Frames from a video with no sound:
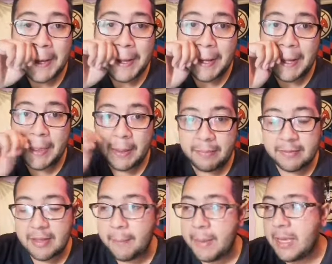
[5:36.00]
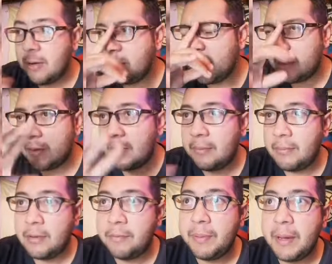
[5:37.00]
eh, de mis amigos, de, de
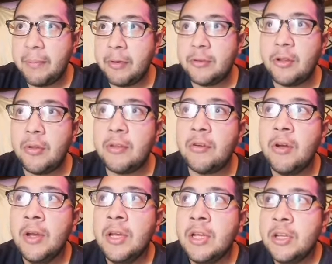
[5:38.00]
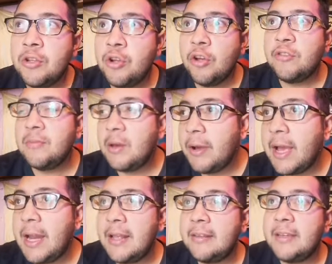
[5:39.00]
mis primos, todo eso, yo sí me voy
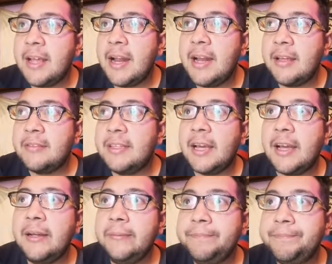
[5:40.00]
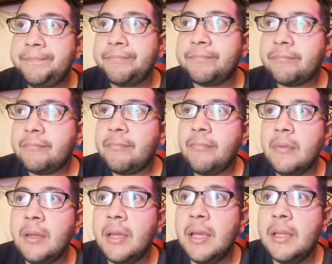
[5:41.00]
a lanzar a la Azteca.
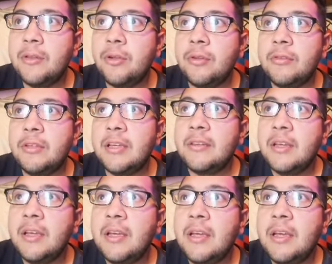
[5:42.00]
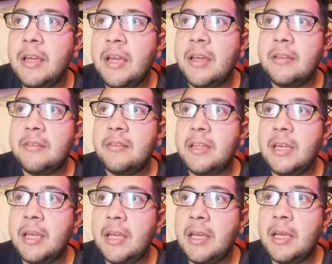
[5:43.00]
Entonces,
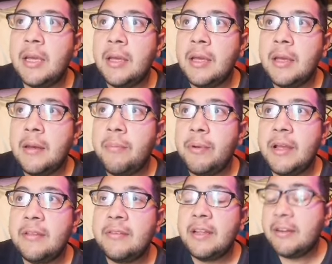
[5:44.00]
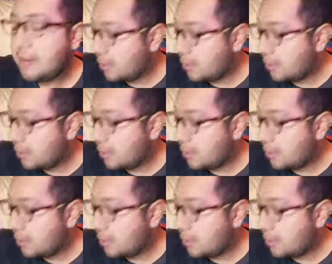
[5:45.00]
este pues les